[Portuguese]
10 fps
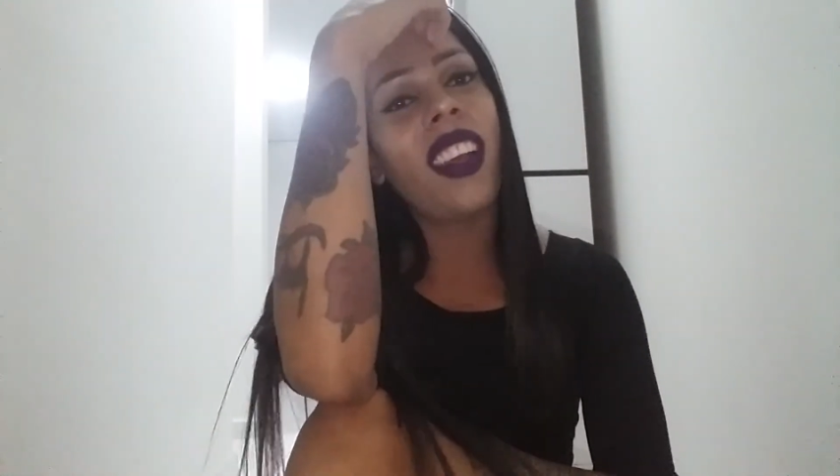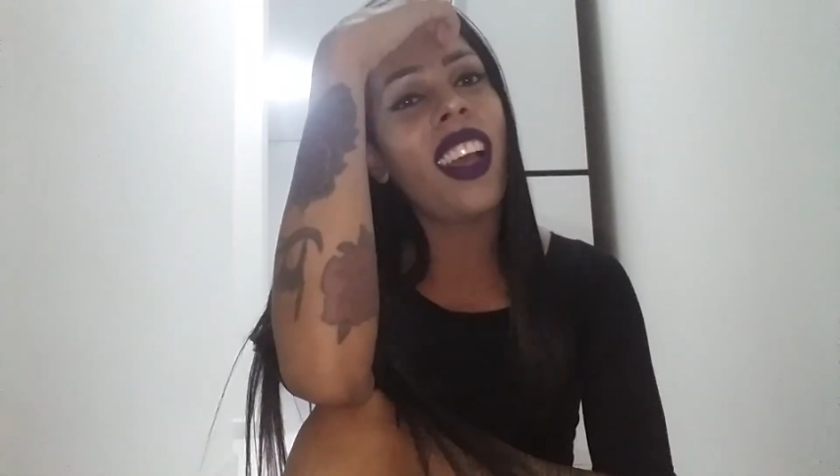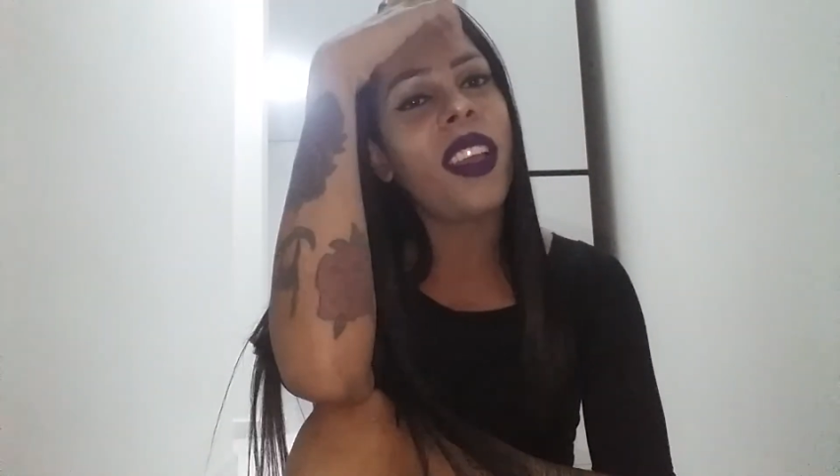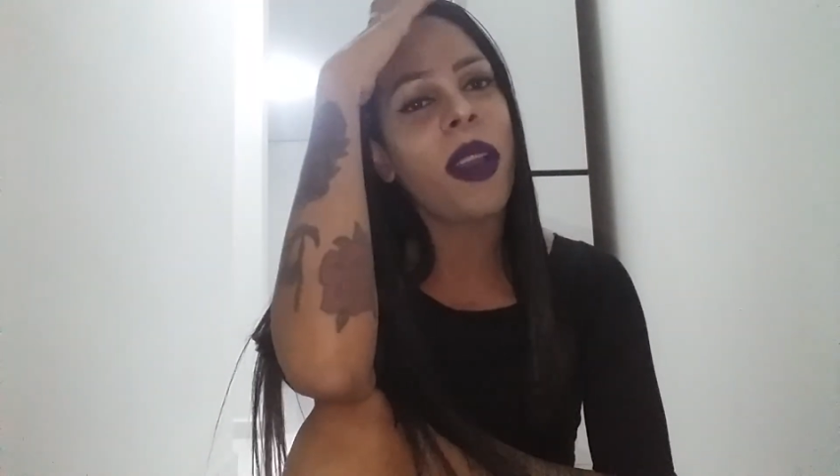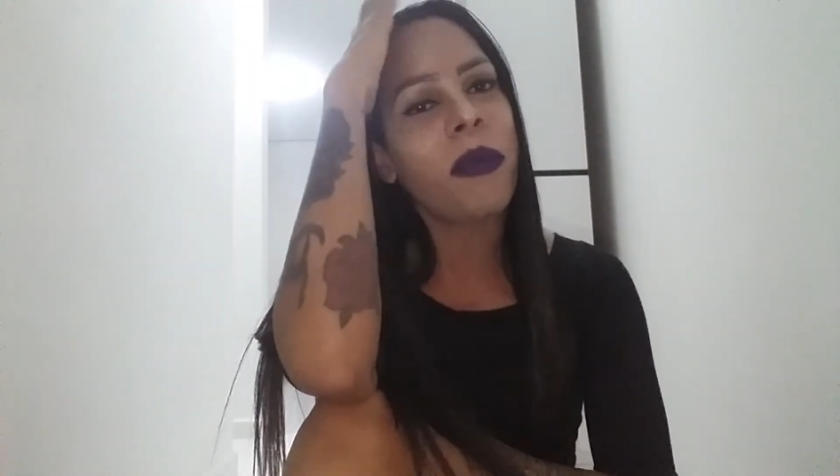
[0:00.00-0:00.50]

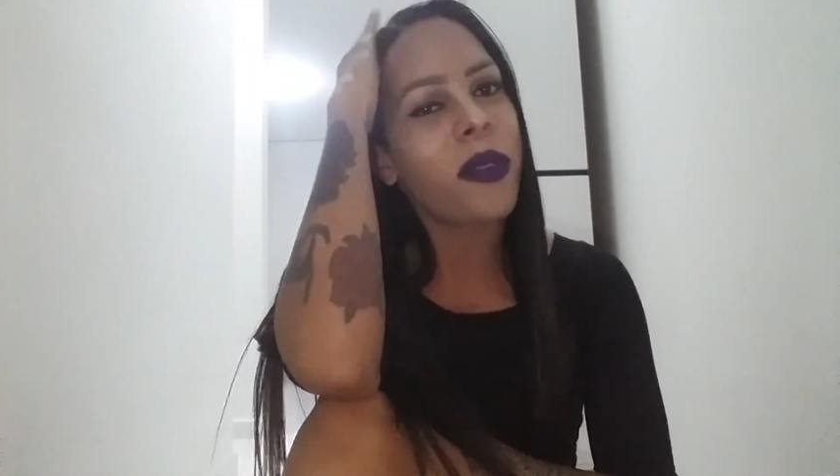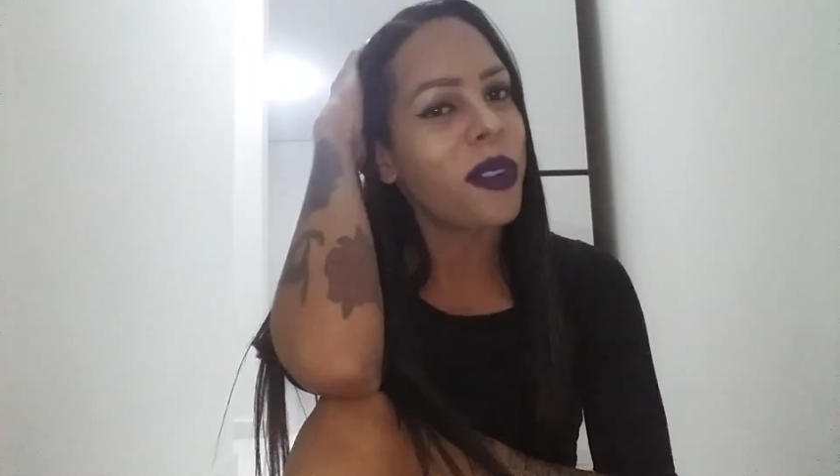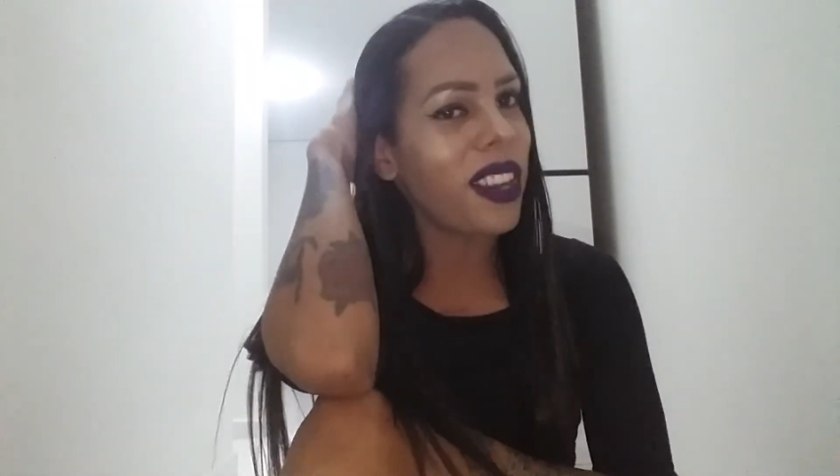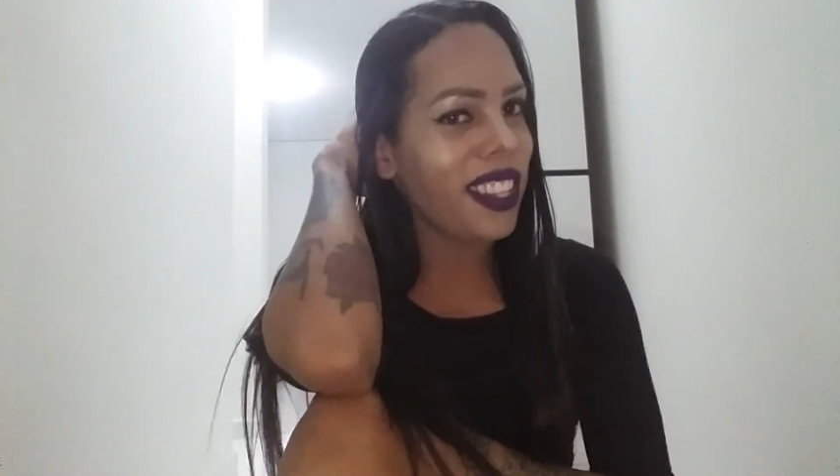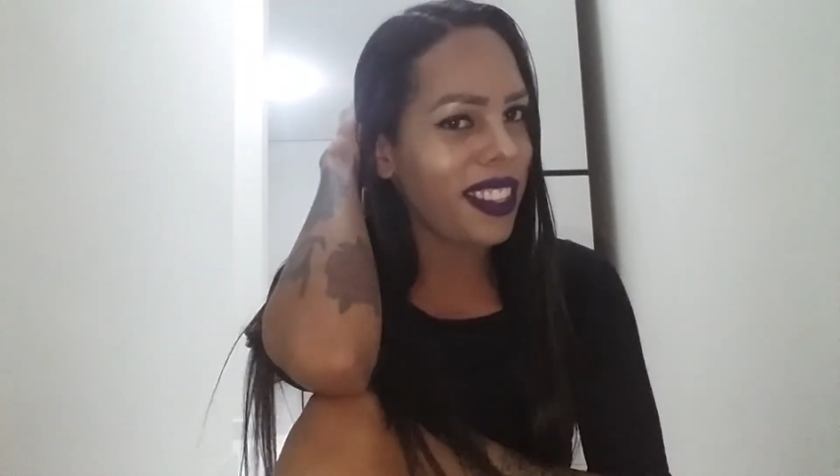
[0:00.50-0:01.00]
Ai,
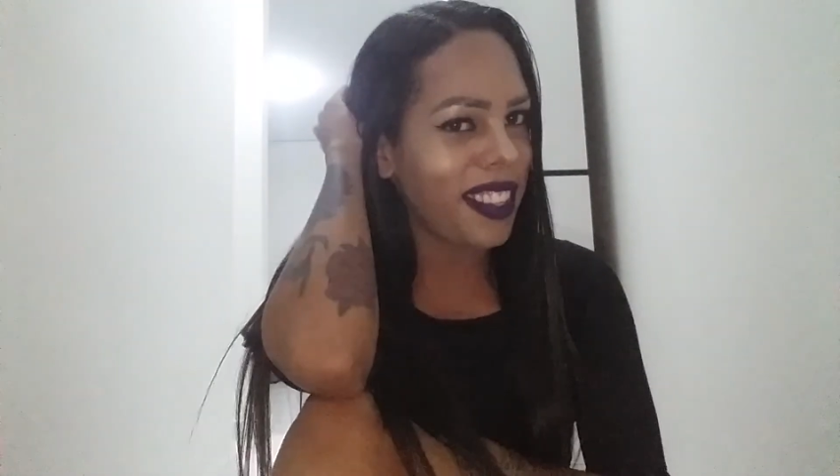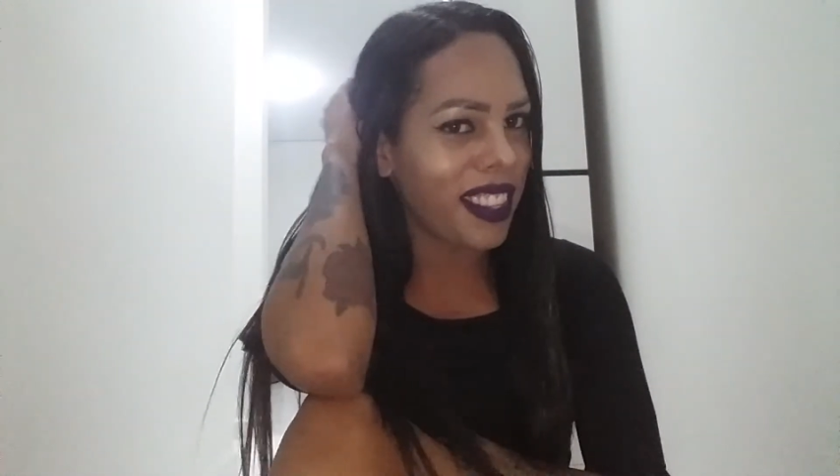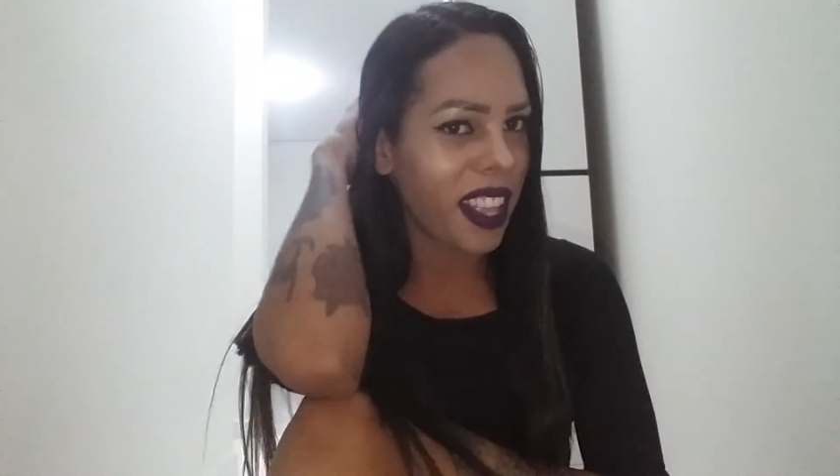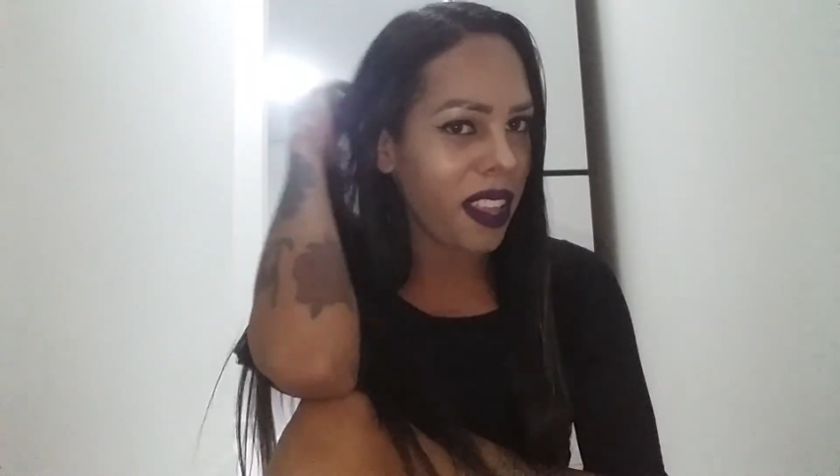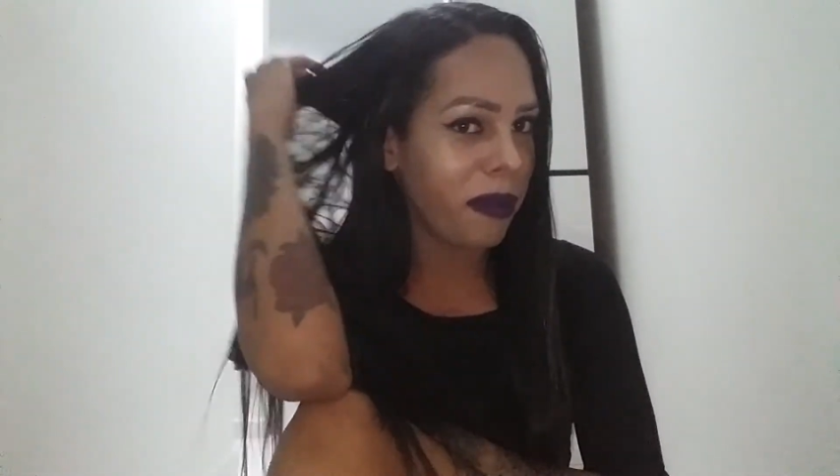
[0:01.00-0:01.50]
amor, assim,
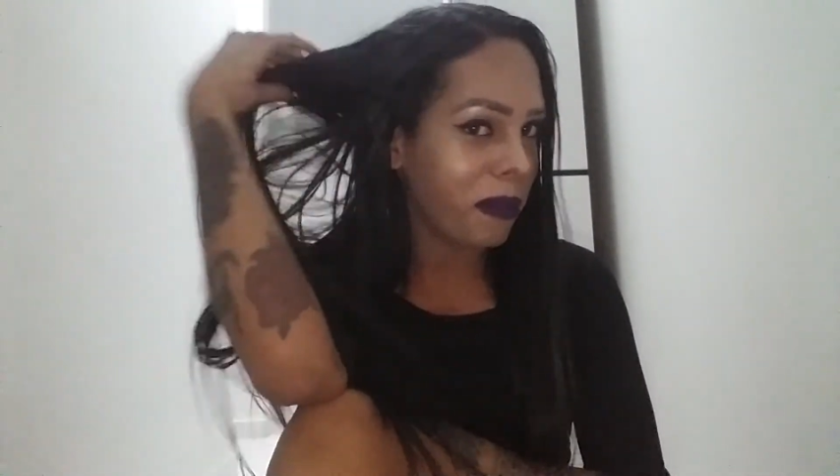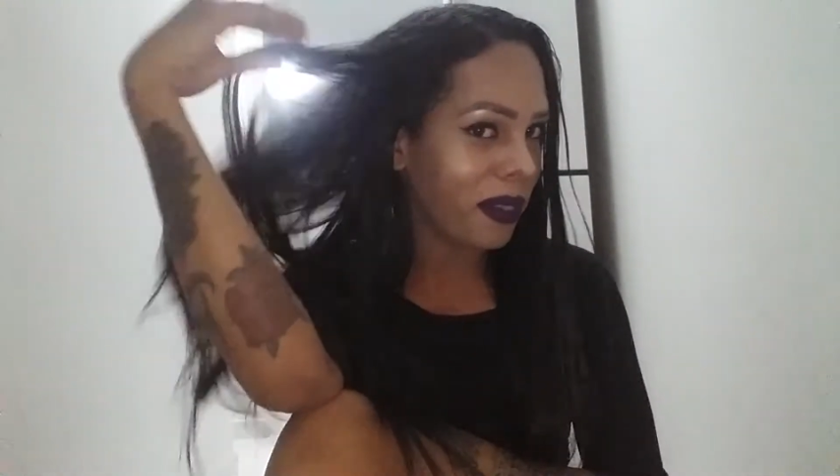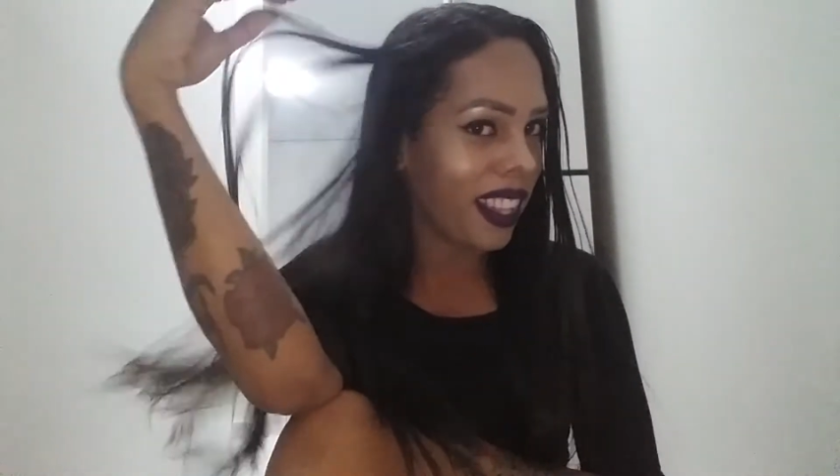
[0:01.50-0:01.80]
né?